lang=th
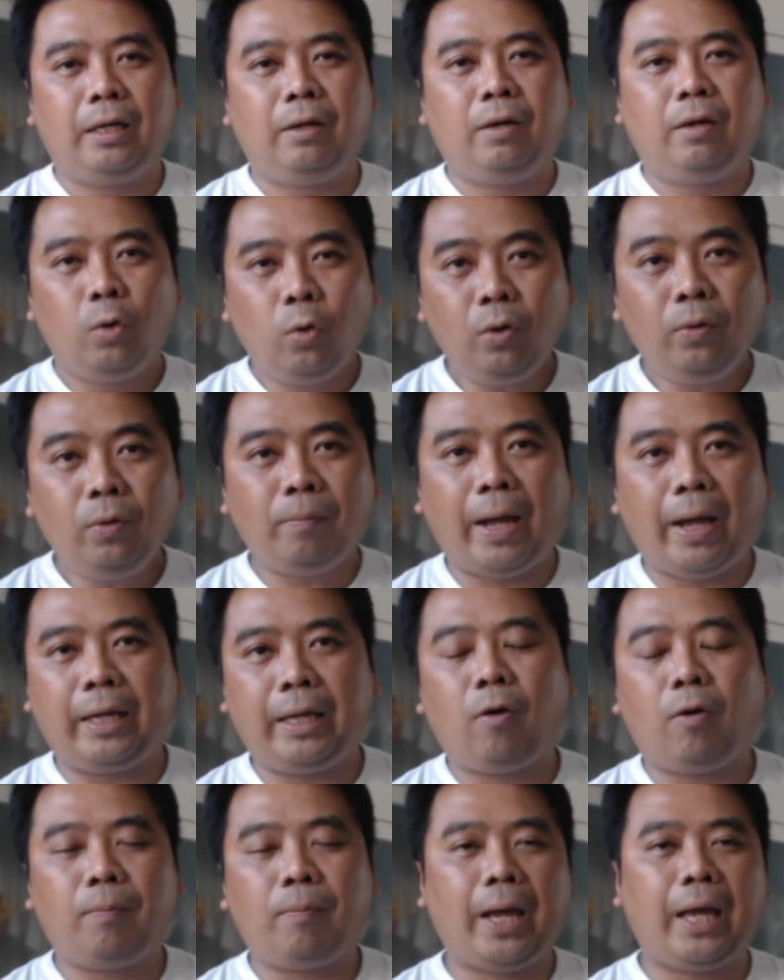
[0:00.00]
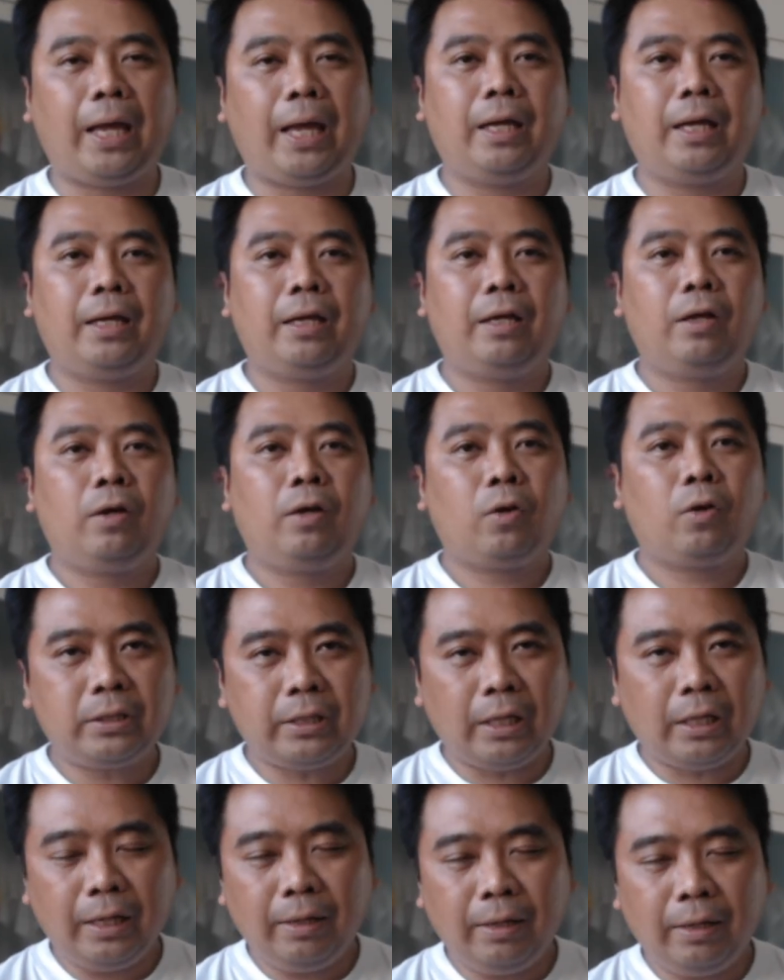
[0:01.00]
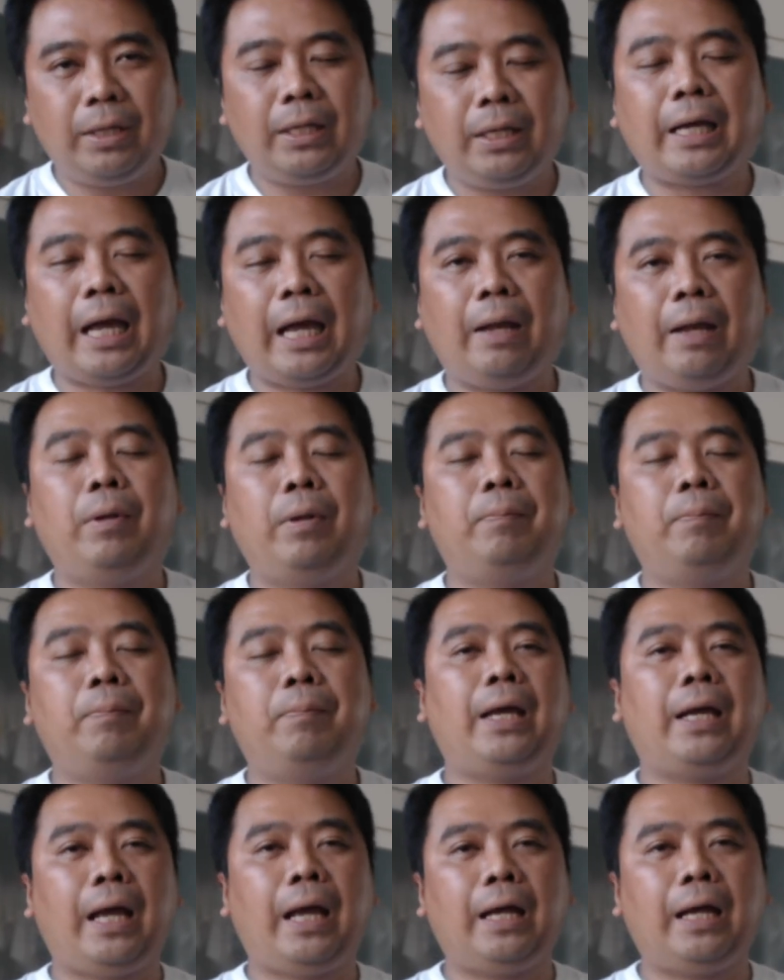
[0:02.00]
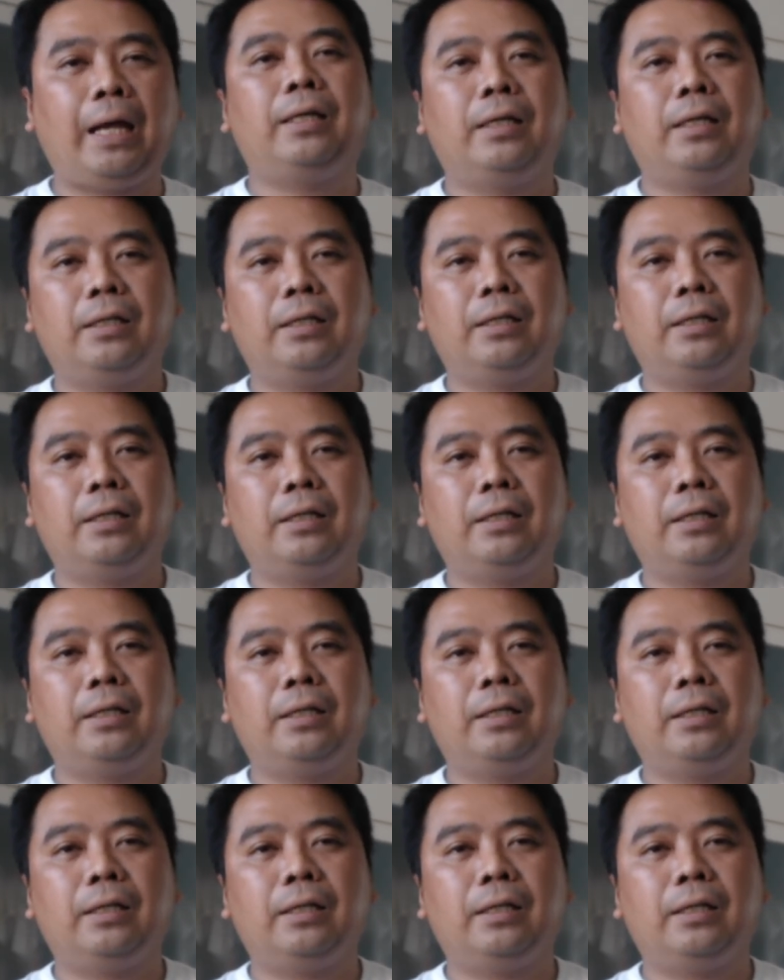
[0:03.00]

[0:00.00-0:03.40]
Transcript: รุ่นใหม่ออกมา ก็จะเริ่มมีการเปลี่ยนแปลงครั้งหนึ่ง